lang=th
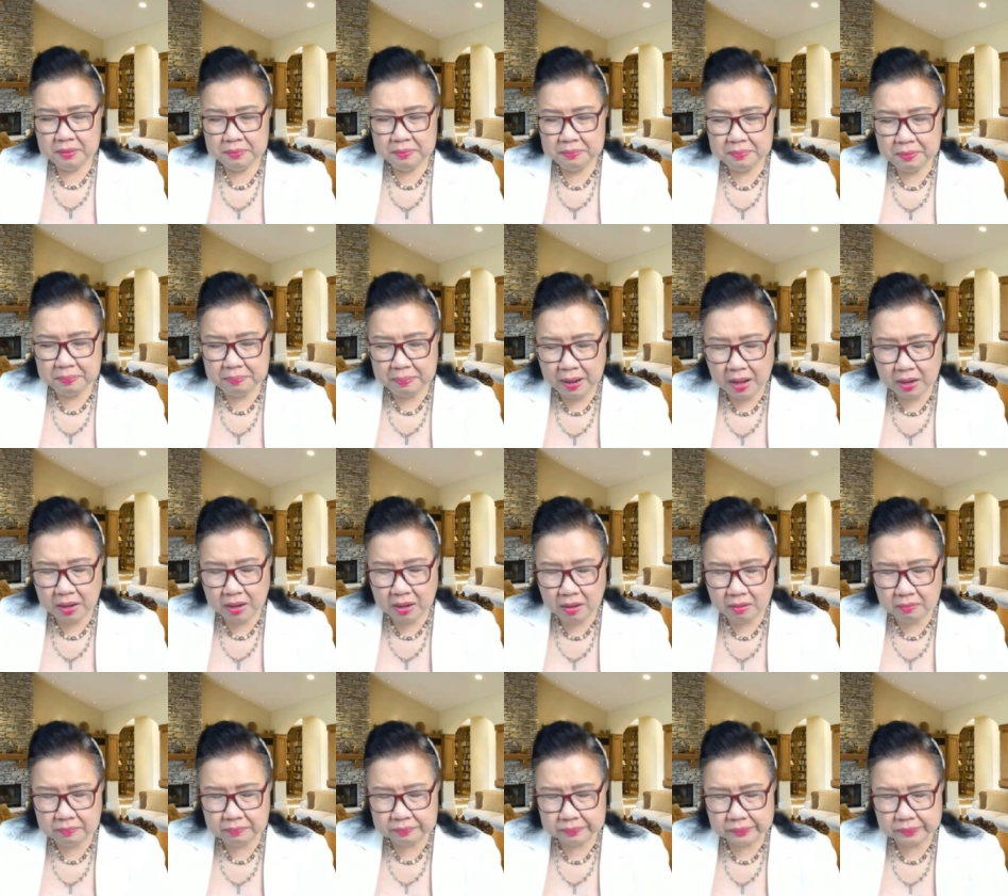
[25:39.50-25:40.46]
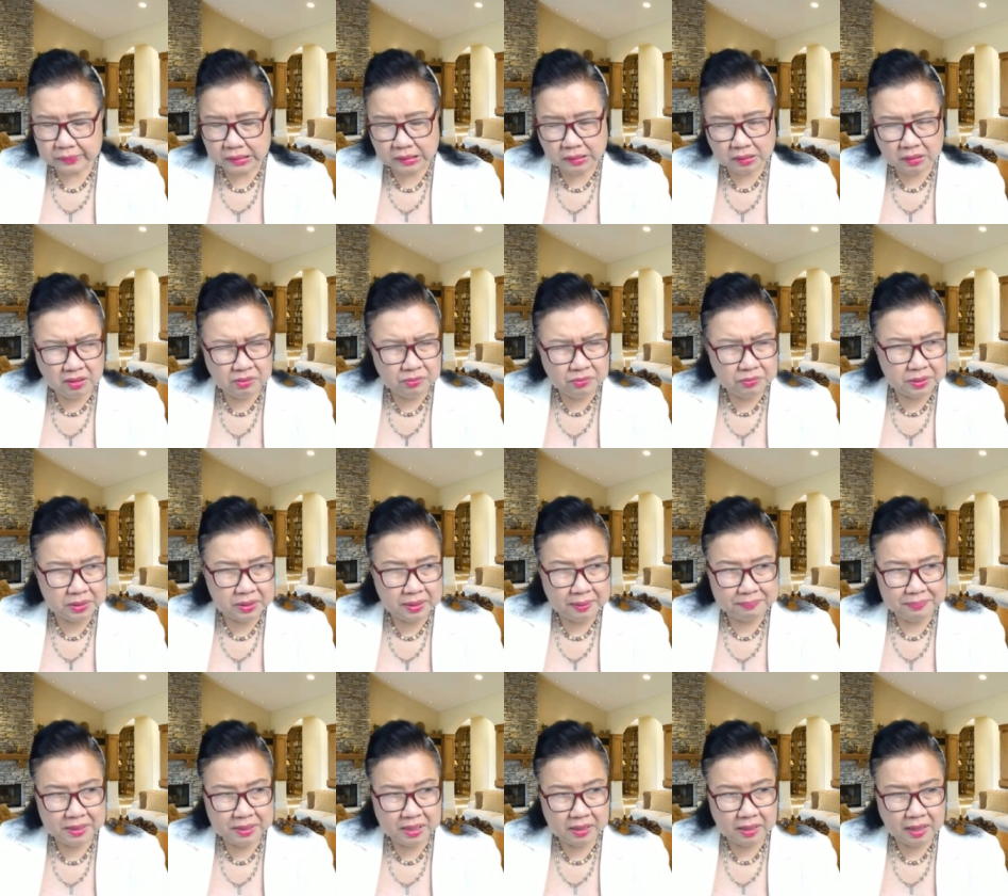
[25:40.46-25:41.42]
พี่ฟ้าก็นึกว่า
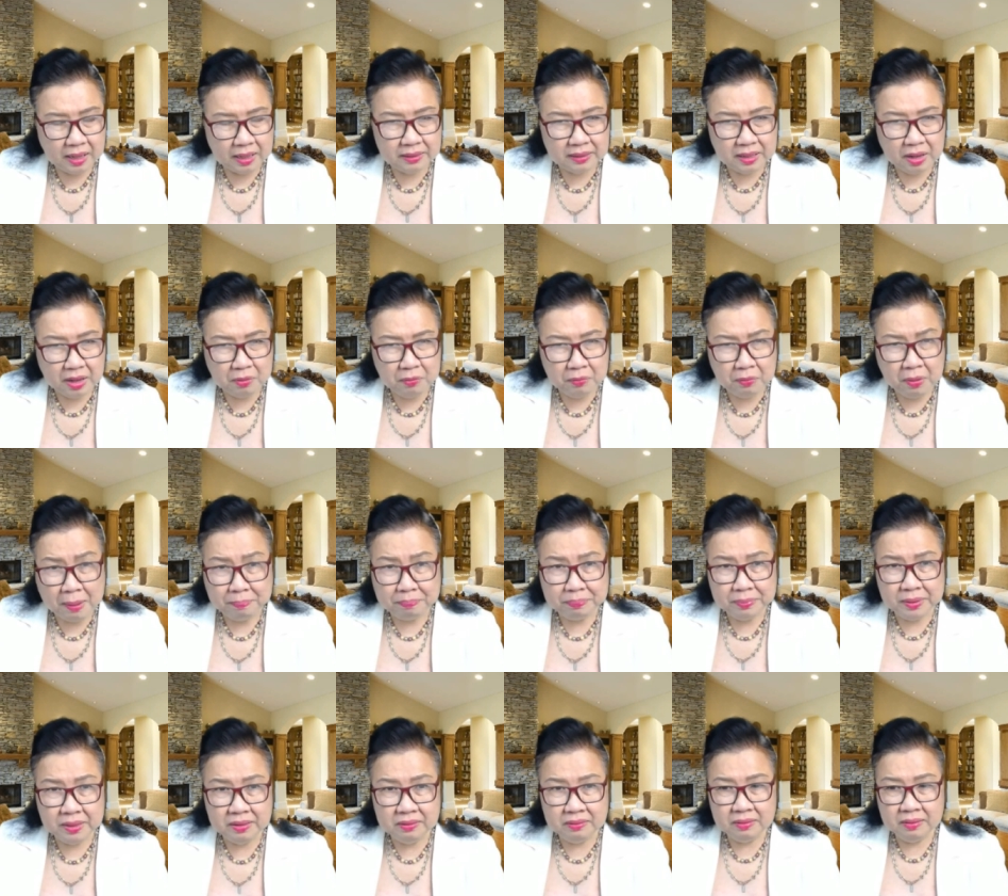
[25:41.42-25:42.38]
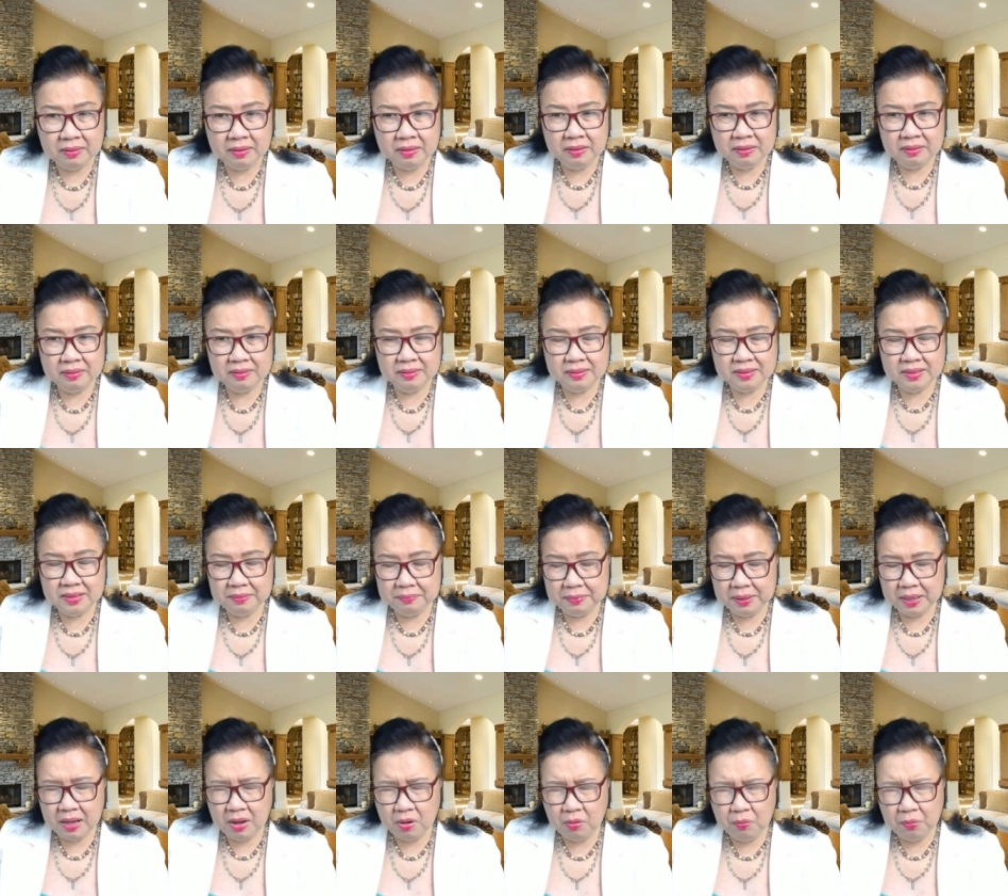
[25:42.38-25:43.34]
ทำยังไงแต่แวบหนึ่งใช่ไหม
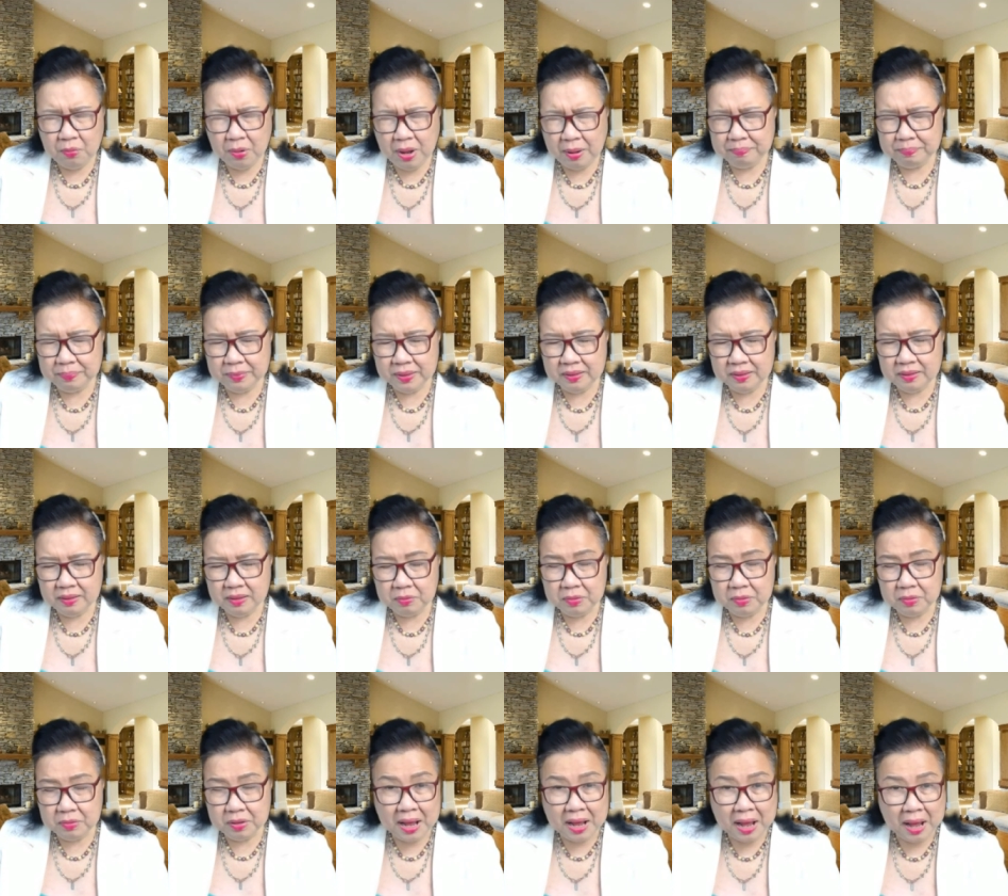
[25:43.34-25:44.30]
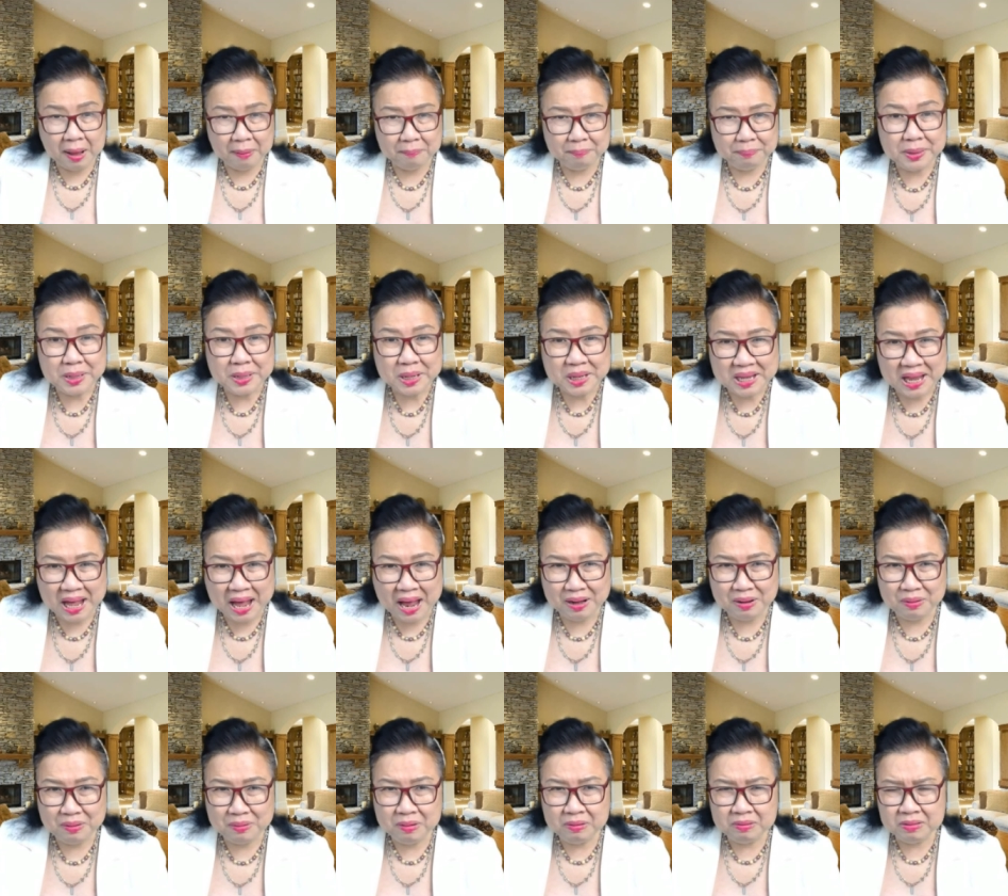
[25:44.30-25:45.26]
คะแวบหนึ่งแล้วก็ถามปรึกษา
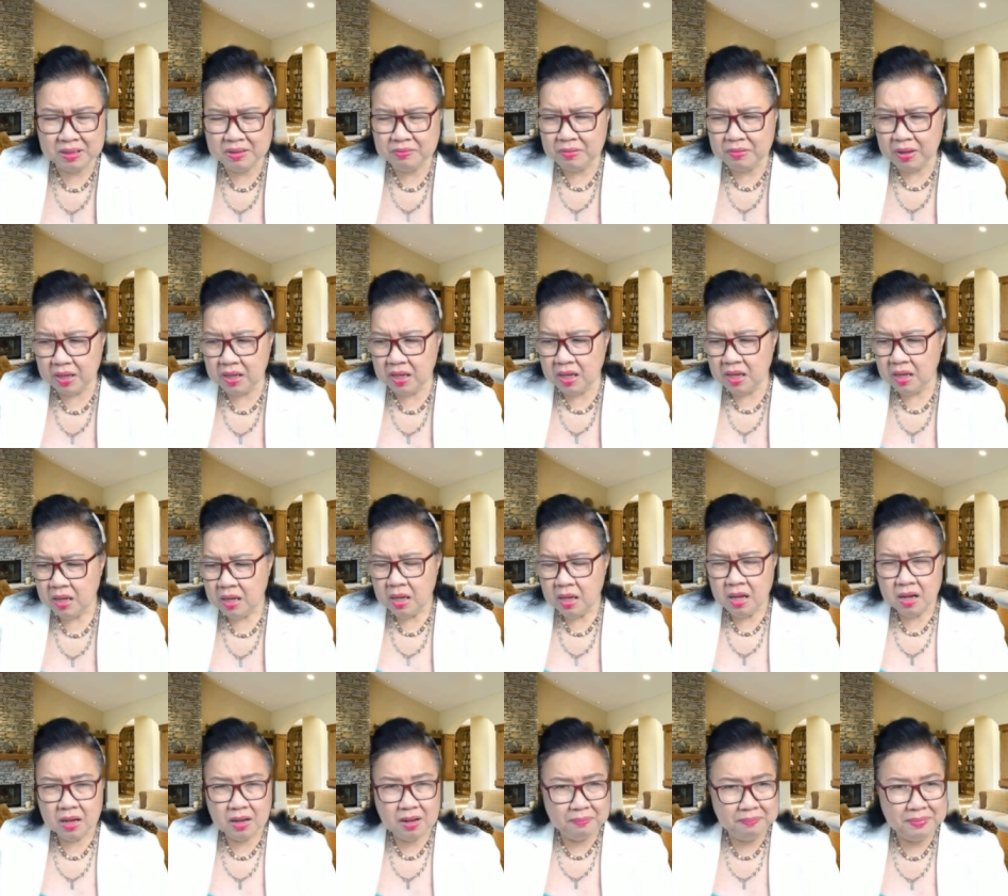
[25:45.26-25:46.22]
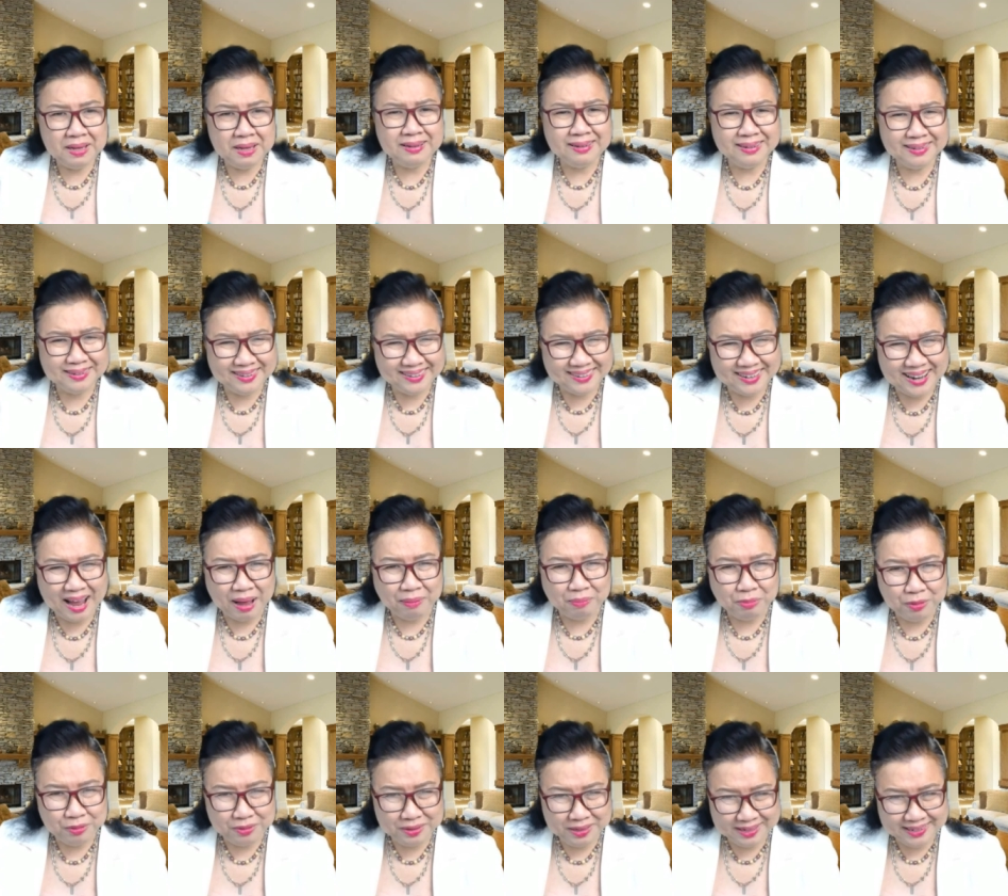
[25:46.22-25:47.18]
แล้วก็คิดว่าเอ๊ะก็ไม่เคยก็ถาม
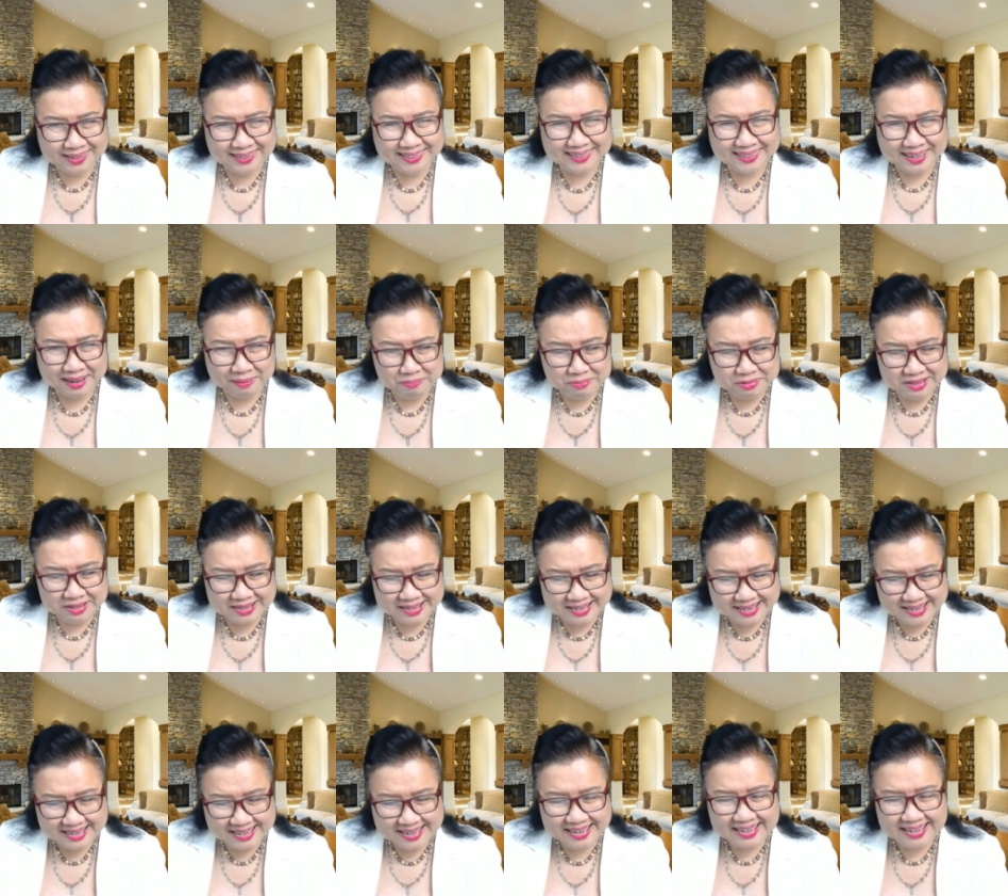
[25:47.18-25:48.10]
คนที่เคยทำซี